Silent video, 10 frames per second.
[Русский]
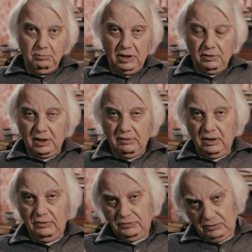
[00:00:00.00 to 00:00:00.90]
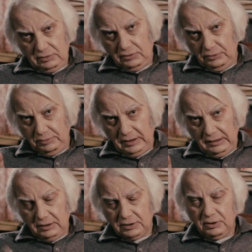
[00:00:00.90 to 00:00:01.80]
Майор Ковалев, он
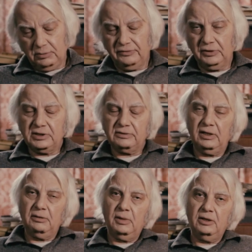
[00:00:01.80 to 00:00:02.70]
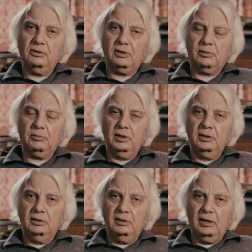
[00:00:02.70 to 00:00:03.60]
любил, чтобы его называли майором,
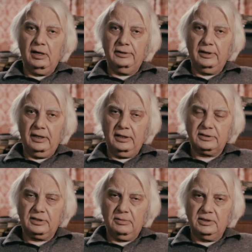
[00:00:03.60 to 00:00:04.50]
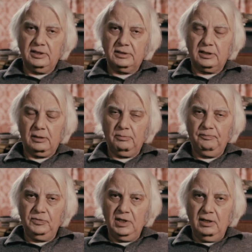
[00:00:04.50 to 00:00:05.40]
а не коллежским асессором.
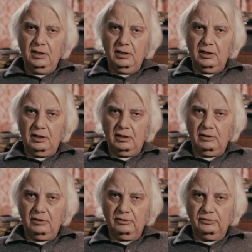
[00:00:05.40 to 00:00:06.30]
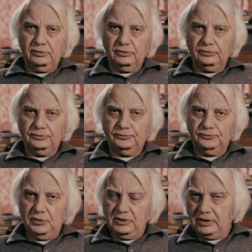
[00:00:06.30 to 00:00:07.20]
Э, в
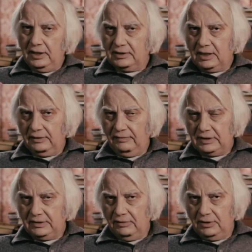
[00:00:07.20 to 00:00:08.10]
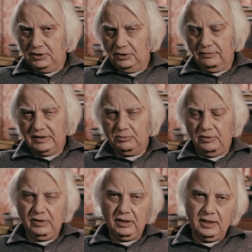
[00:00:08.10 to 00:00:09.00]
воинское соответствие чину
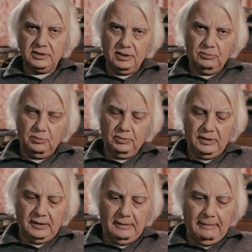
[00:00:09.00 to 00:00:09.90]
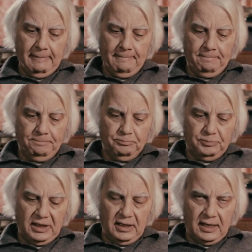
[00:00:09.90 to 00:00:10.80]
восьмого класса ему было
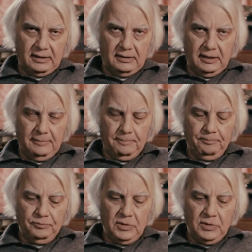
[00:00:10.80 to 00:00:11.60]
приятнее.